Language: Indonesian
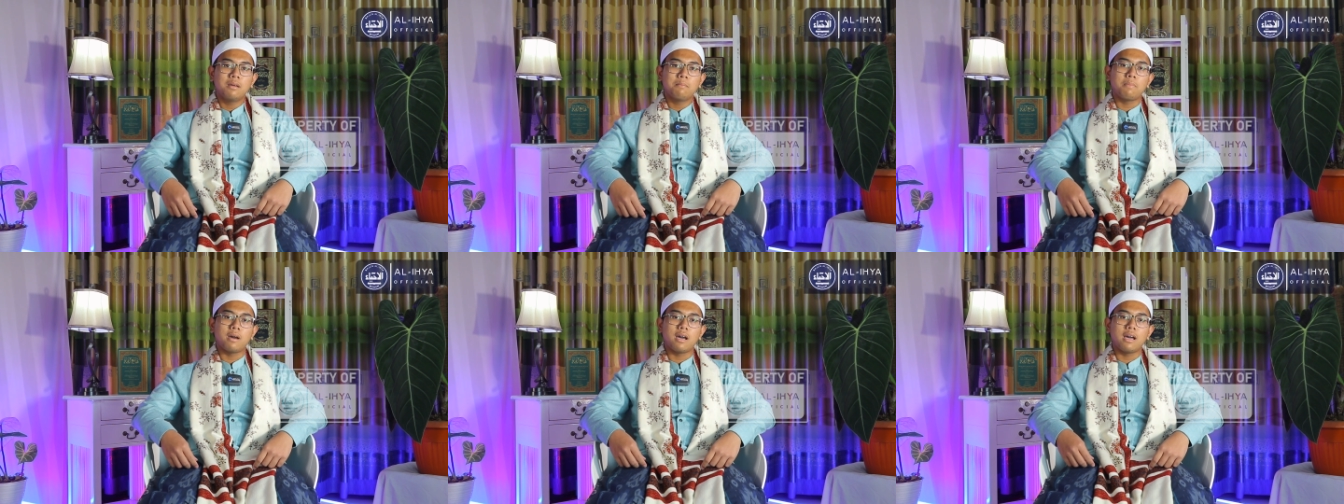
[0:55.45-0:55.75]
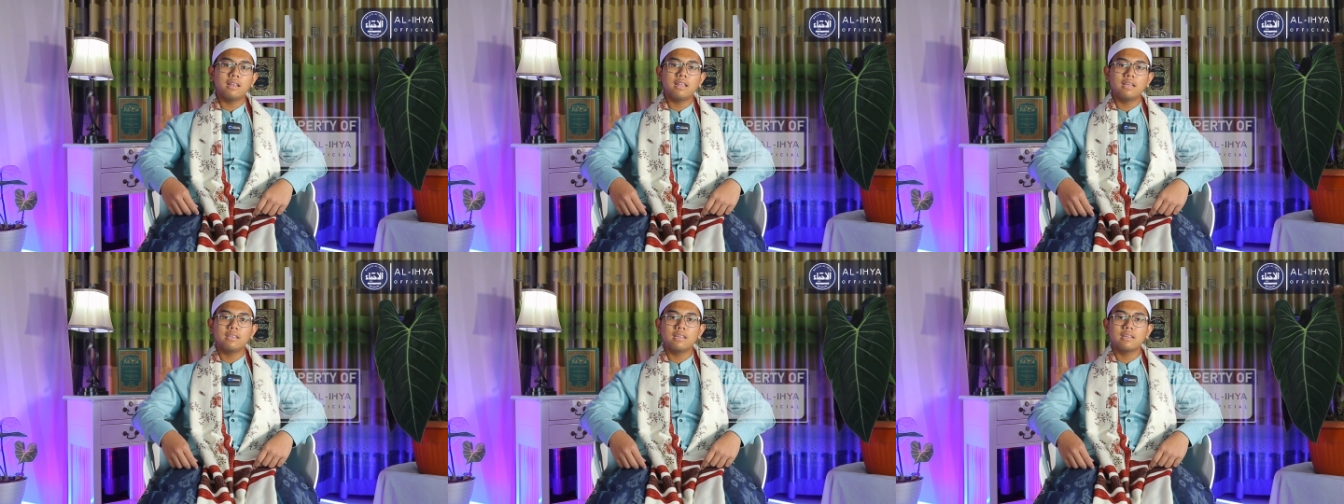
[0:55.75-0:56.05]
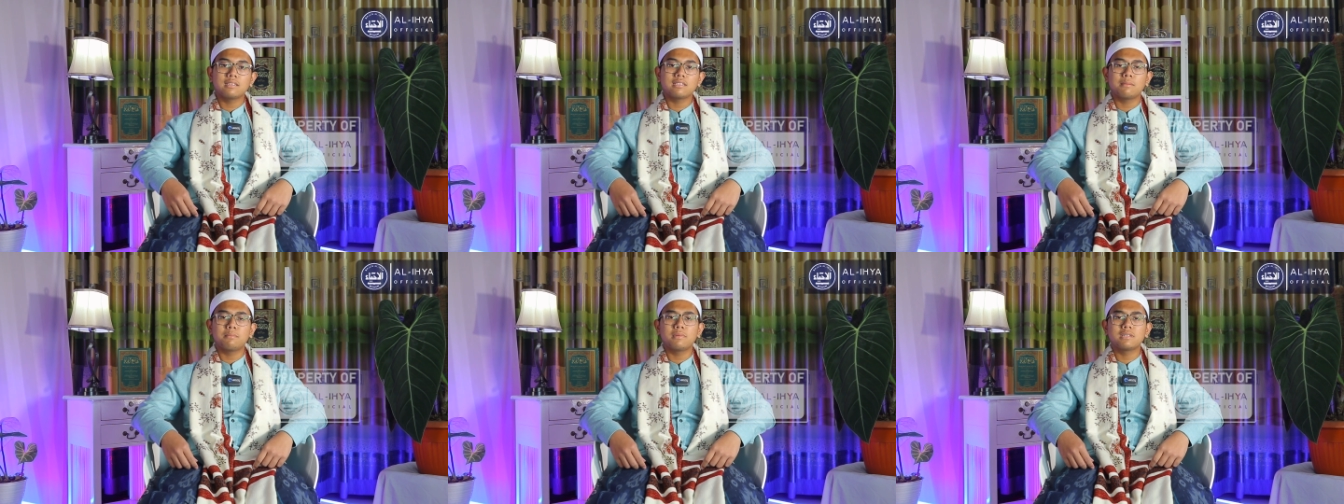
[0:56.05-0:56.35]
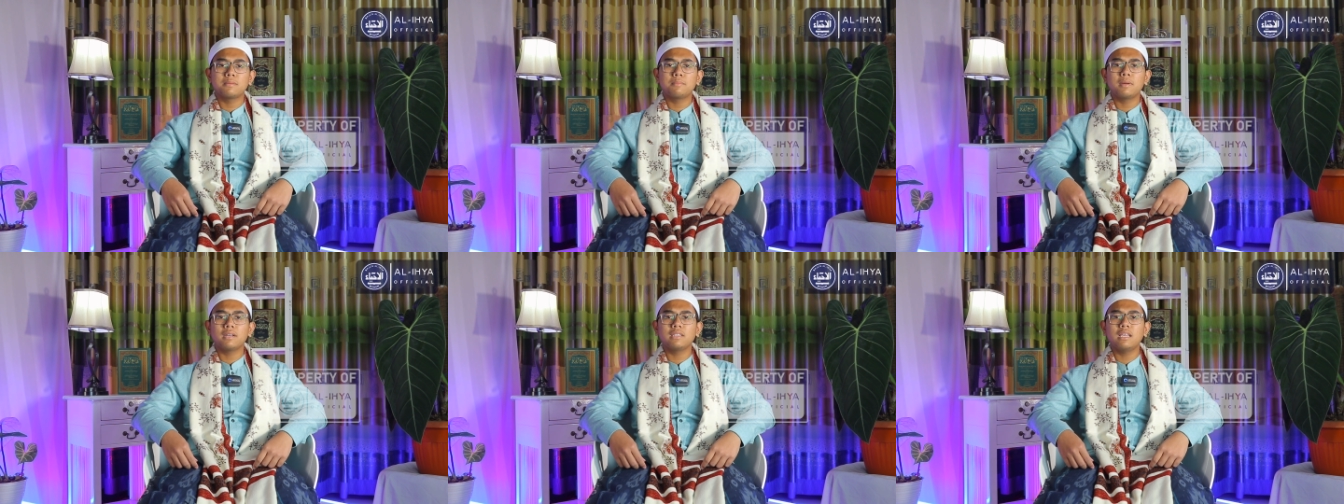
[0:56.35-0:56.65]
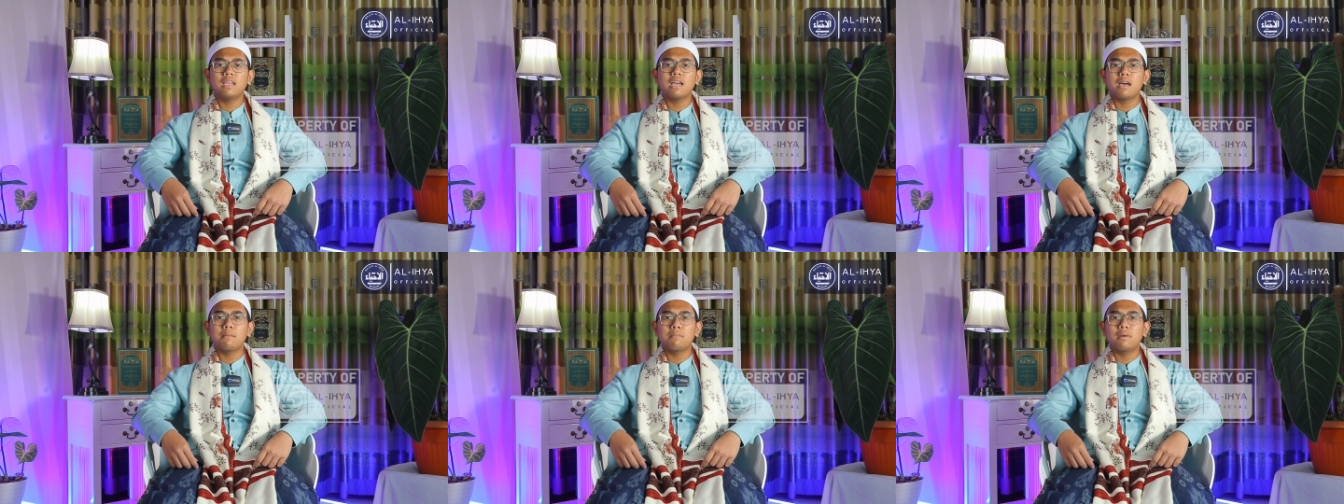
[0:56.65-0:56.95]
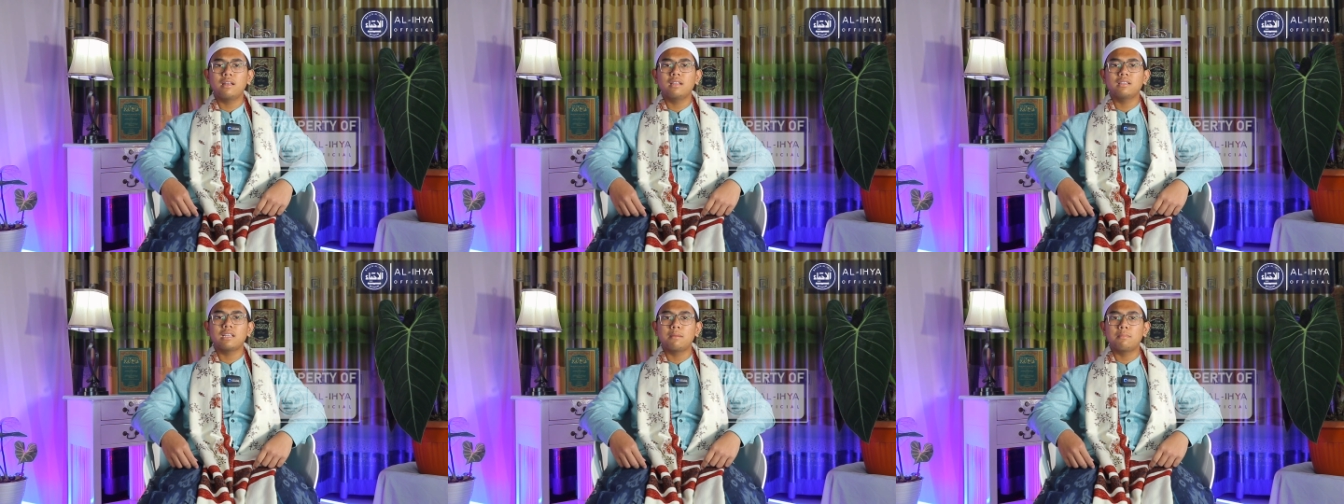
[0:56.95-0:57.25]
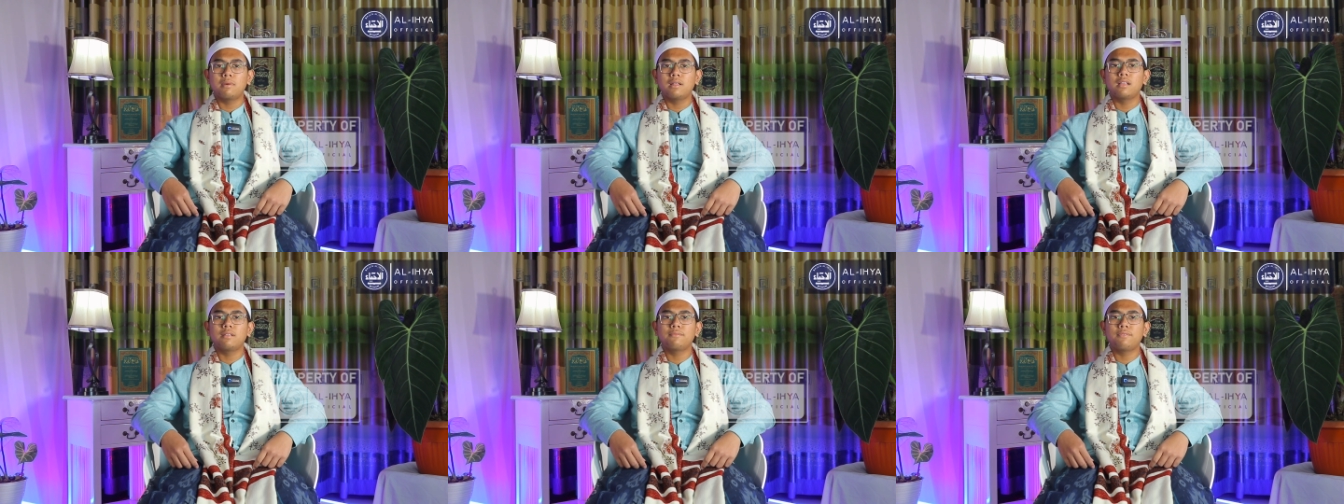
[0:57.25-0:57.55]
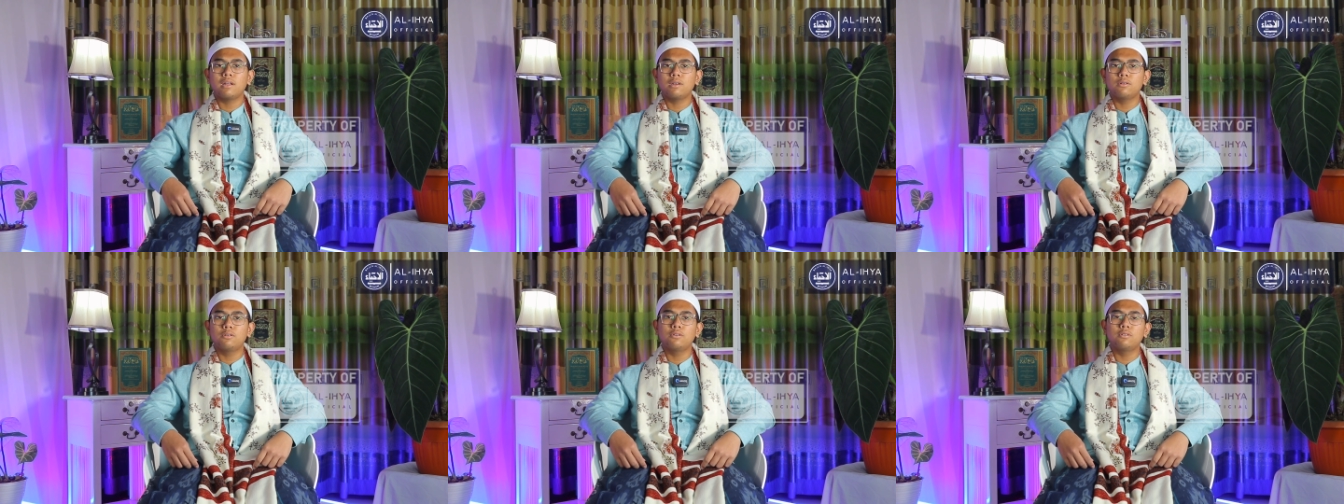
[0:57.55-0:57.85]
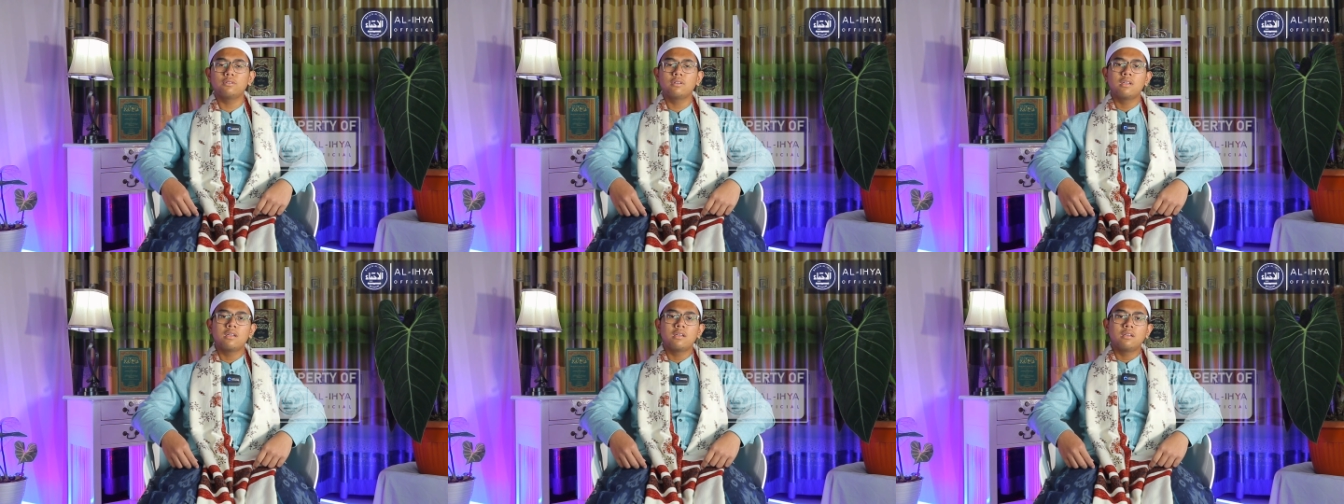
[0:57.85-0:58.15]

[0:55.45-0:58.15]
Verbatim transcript: pahalanya sama seperti amalan-amalan fardu